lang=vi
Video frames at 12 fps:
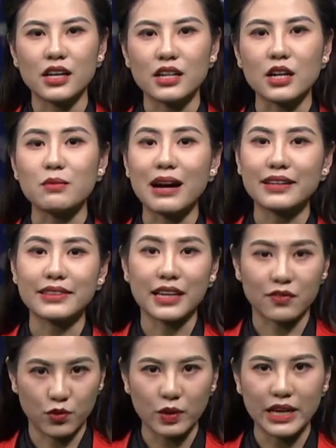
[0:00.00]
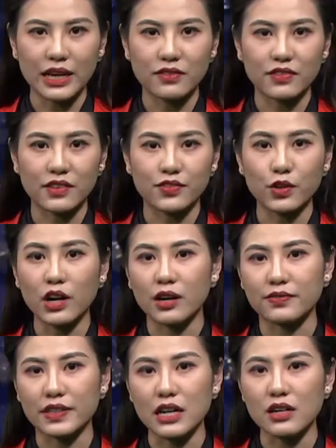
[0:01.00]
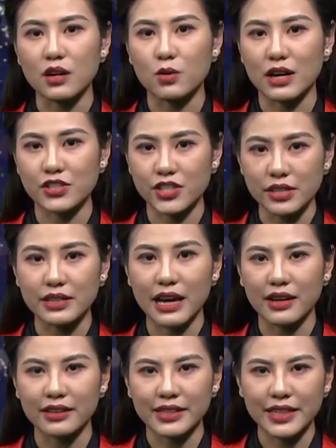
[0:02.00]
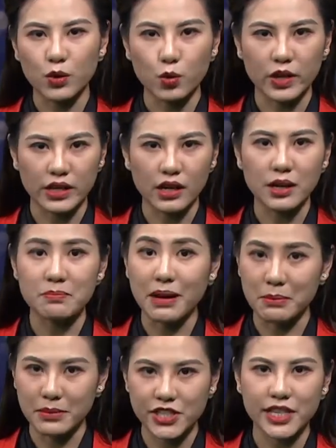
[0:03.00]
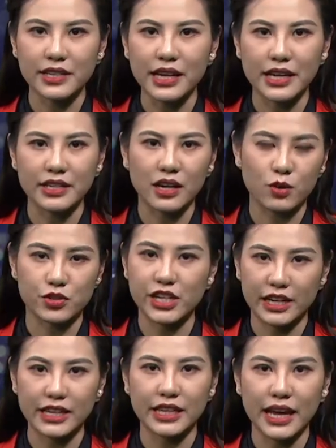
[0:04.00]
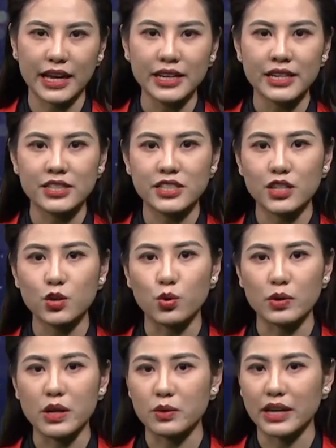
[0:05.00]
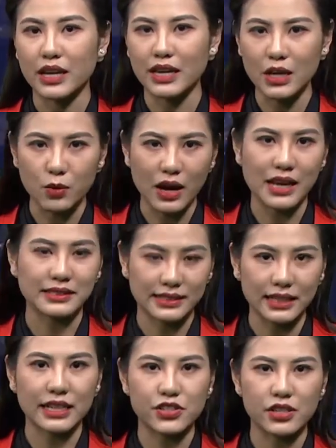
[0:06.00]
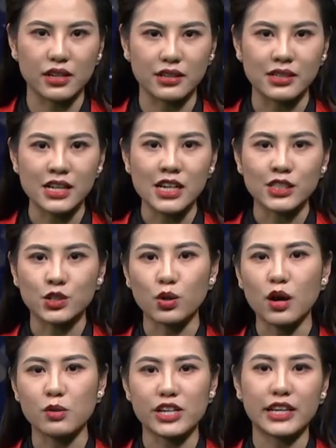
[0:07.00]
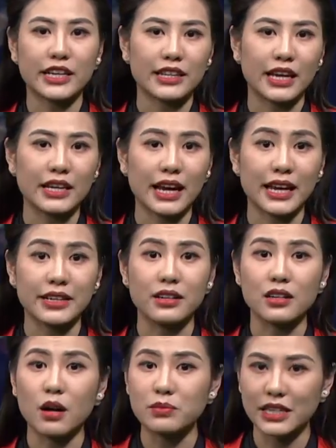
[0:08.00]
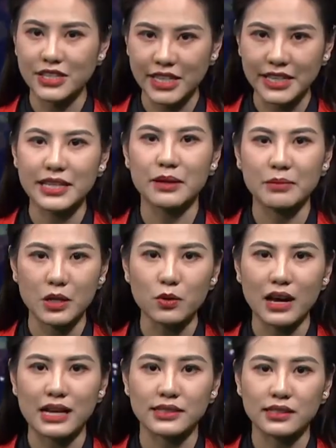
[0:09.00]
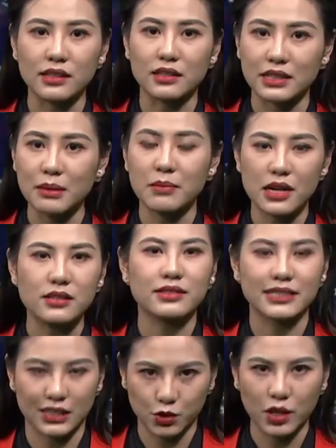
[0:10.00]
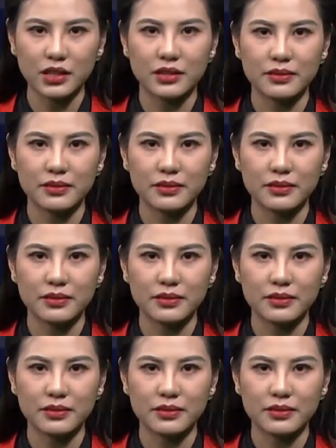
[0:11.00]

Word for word: Công an tỉnh Phú Yên vừa phối hợp với các cơ quan chức năng tiêu hủy hơn 79.000 khẩu trang y tế chưa đủ điều kiện lưu hành ra thị trường. Số khẩu trang y tế này được công ty trách nhiệm hữu hạn Dược Tâm Hưng sản xuất.